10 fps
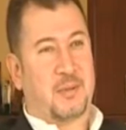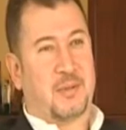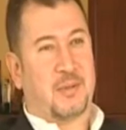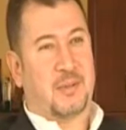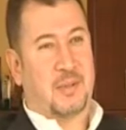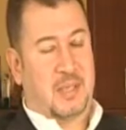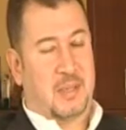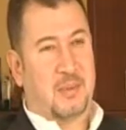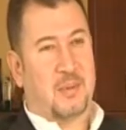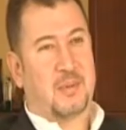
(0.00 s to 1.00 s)
Çünkü
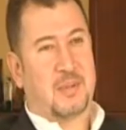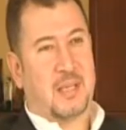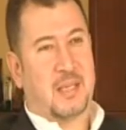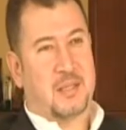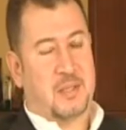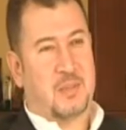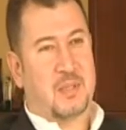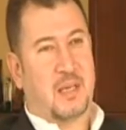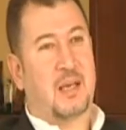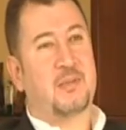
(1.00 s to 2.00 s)
2009'da
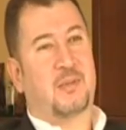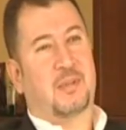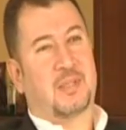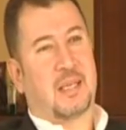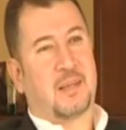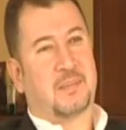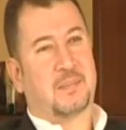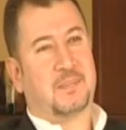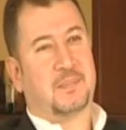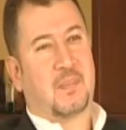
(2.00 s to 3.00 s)
işimiz daha zor olacak.
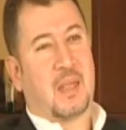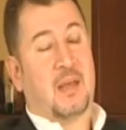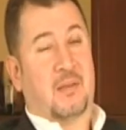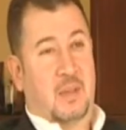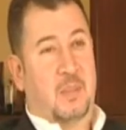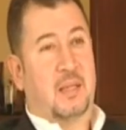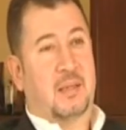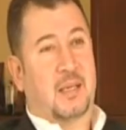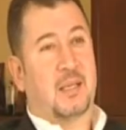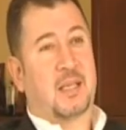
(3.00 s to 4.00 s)
Ve
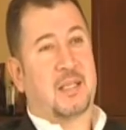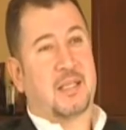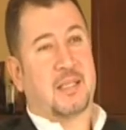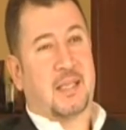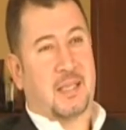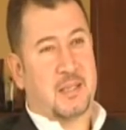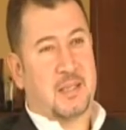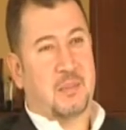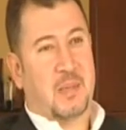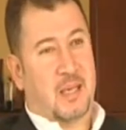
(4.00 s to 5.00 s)
ben gala gecesinde
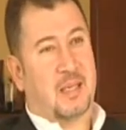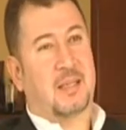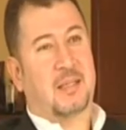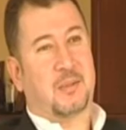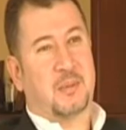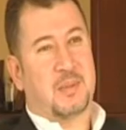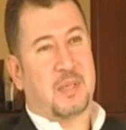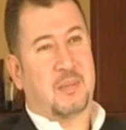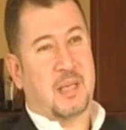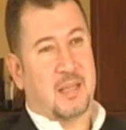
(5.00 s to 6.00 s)
gideceğim, yanaklarından
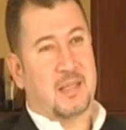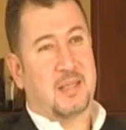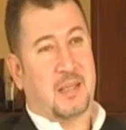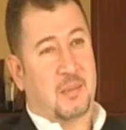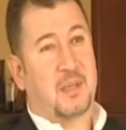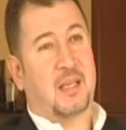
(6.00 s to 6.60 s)
öpeceğim, kendisini